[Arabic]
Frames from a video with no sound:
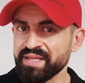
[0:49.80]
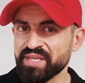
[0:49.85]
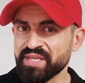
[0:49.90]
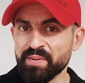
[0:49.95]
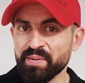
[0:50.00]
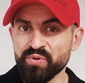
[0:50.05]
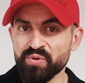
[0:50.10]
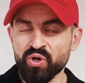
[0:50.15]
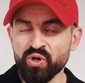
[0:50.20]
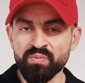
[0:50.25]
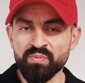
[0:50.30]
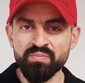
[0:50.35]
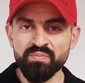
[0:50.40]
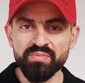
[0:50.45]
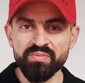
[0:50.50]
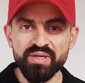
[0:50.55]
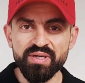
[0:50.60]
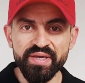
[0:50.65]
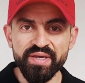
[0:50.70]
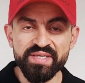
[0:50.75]
بعد كم
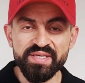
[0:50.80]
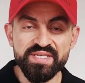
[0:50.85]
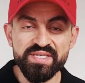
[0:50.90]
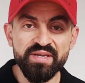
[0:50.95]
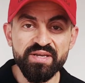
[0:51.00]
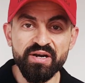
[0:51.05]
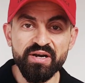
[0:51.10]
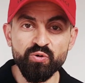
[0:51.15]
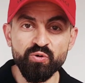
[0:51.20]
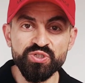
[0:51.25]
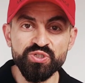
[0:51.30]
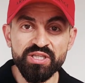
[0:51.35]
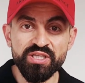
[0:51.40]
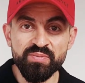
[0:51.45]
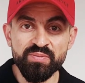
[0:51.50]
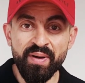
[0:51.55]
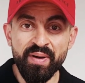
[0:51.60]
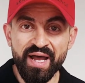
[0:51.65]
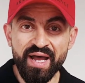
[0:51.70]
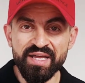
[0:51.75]
يوم يصير لو
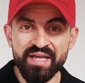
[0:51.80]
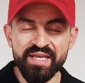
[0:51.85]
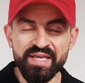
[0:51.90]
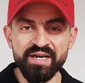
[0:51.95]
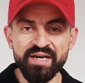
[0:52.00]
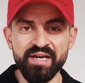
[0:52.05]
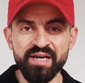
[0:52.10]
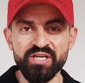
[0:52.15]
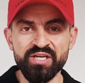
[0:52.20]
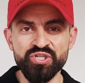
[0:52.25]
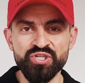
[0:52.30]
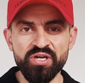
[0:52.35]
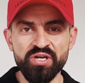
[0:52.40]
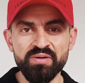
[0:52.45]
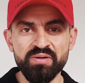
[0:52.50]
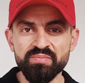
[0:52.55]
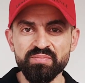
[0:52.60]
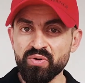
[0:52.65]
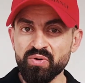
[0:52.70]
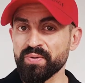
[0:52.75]
جيت مع أذان
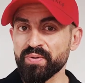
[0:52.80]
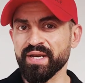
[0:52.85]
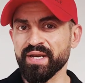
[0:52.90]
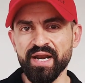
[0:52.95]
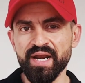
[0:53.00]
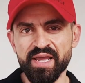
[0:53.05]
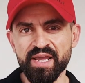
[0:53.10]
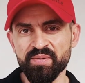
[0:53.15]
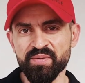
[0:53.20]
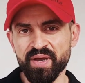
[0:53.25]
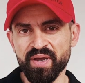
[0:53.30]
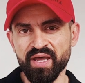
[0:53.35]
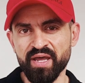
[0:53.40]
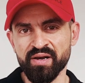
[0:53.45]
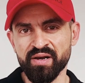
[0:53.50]
العشاء ممكن ألاقي